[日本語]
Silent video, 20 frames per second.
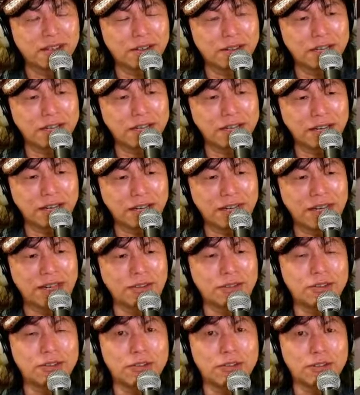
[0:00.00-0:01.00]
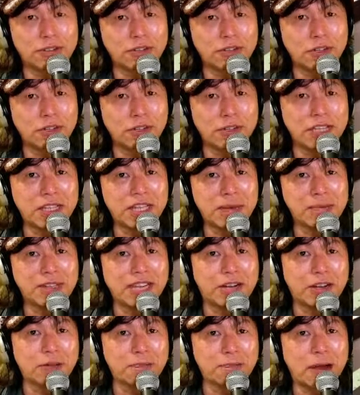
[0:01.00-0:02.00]
一回、あの、その板み
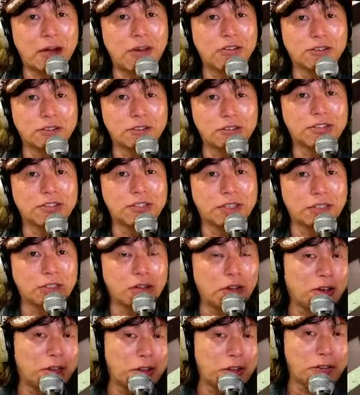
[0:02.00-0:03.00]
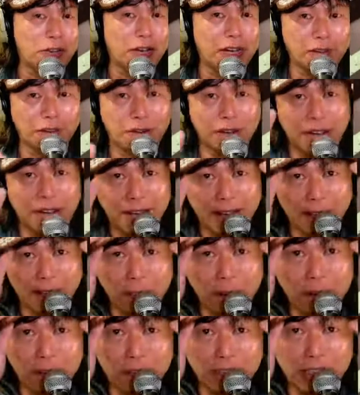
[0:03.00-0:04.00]
たいなのパコンと抜くんですよ。よくあの、ほら、
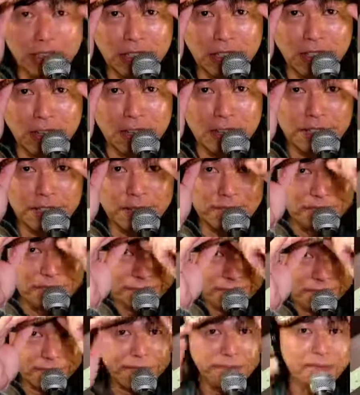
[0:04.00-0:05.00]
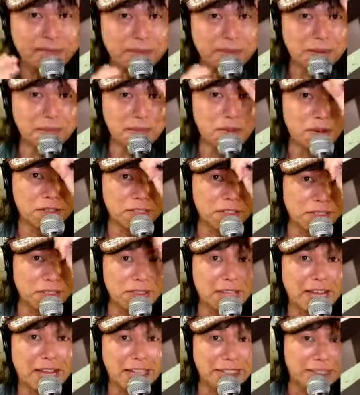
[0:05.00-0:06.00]
帽子の、帽子の
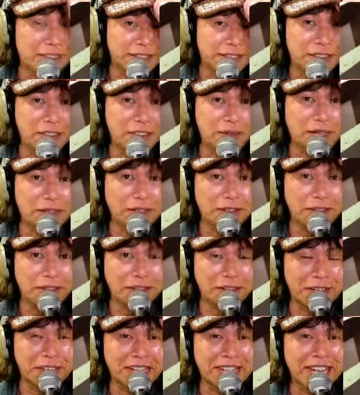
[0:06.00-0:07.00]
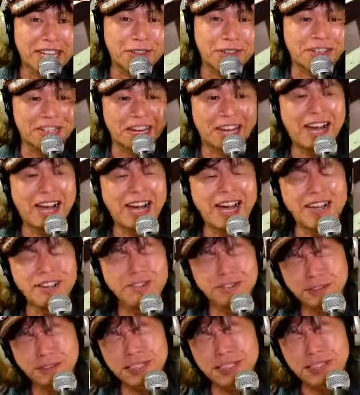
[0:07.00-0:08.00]
さ、つばの硬いとかで、ああ
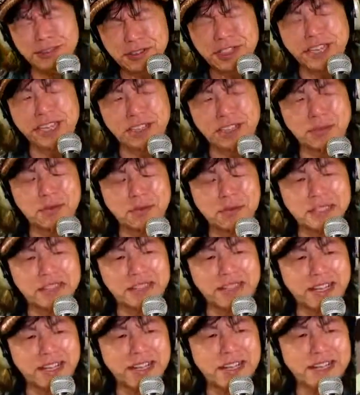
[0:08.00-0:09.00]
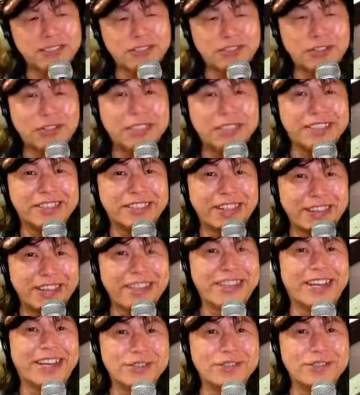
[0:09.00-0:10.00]
いう風な素材だと思いますね。そういうやつで
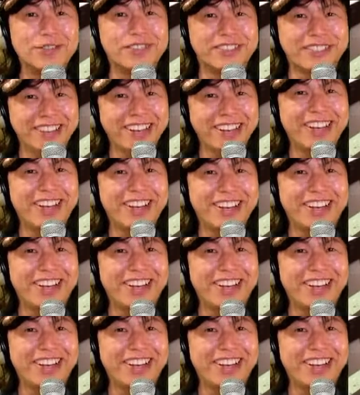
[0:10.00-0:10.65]
一回抜くんですね。